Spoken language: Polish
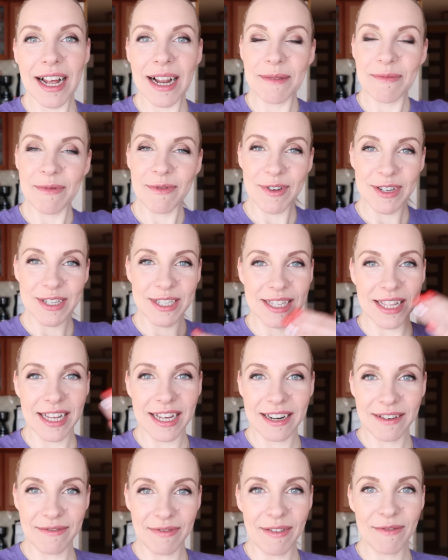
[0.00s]
albo właśnie
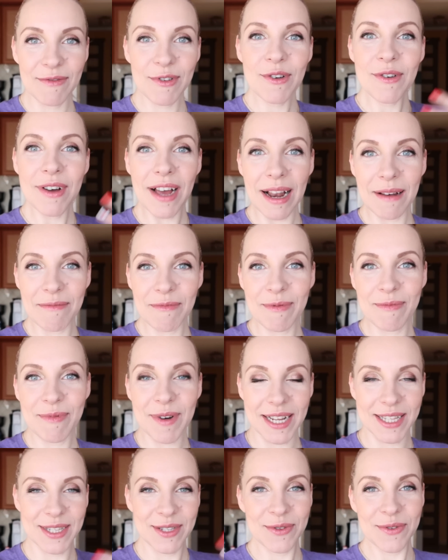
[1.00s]
nagrywam vloga, albo
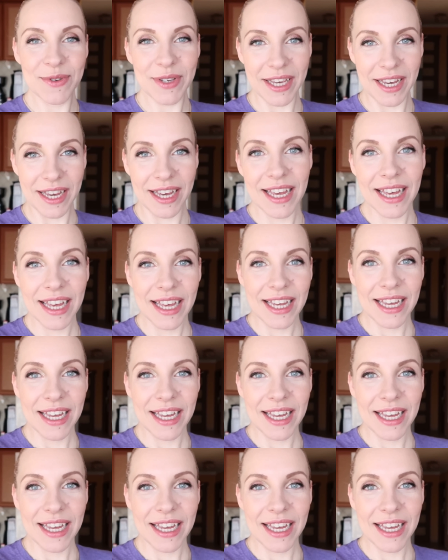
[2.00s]
pracuję,